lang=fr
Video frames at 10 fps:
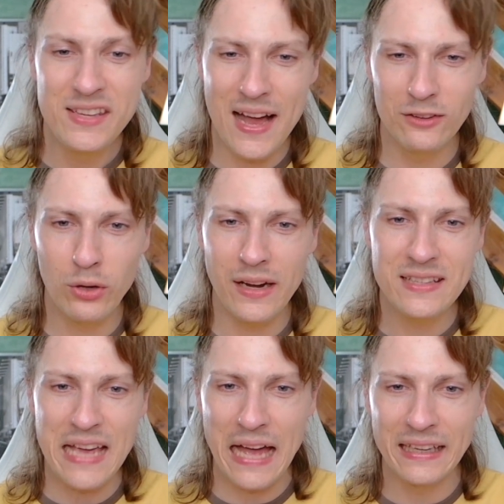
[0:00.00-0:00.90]
il y a un toilette
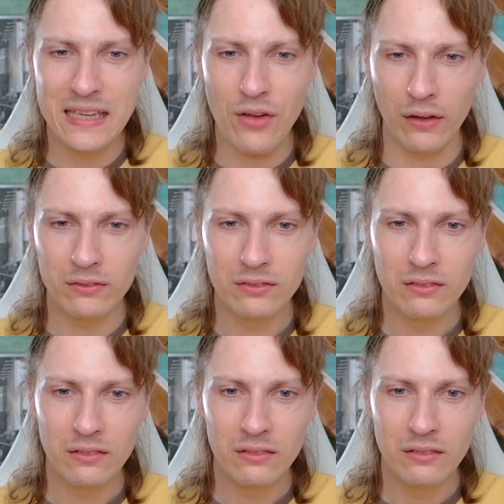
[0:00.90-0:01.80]
qui arrive.
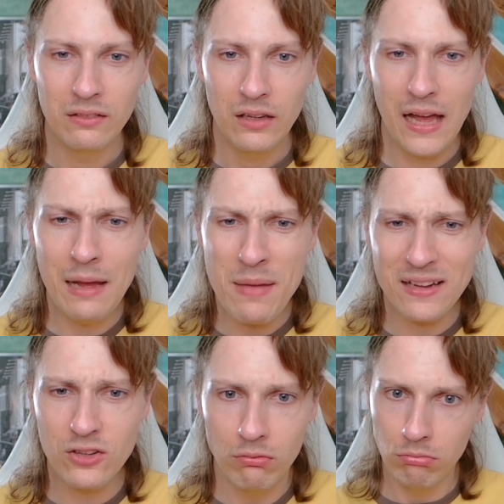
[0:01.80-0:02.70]
Eh hein,
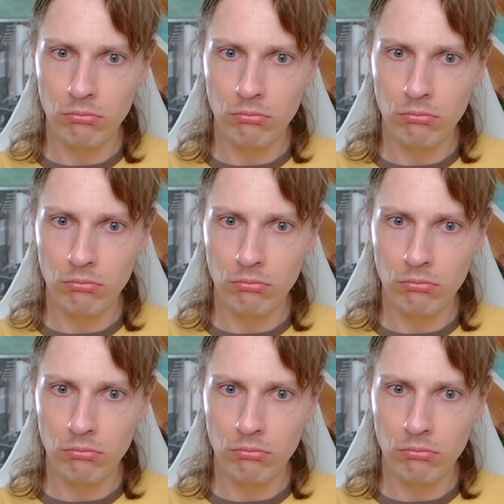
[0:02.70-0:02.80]
maintenant. attends.